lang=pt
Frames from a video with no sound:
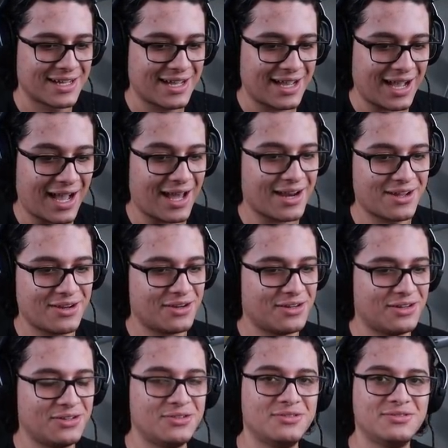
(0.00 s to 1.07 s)
Cara,
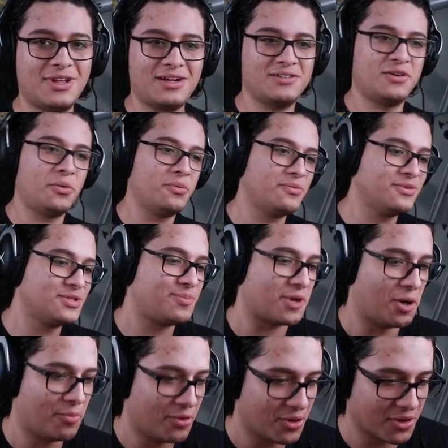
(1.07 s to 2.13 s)
eu... ah, vamos
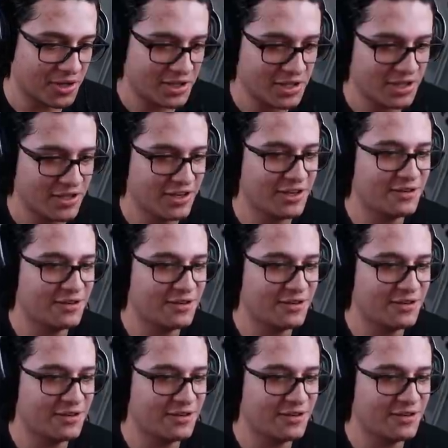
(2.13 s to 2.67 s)
esperar um pouco aí.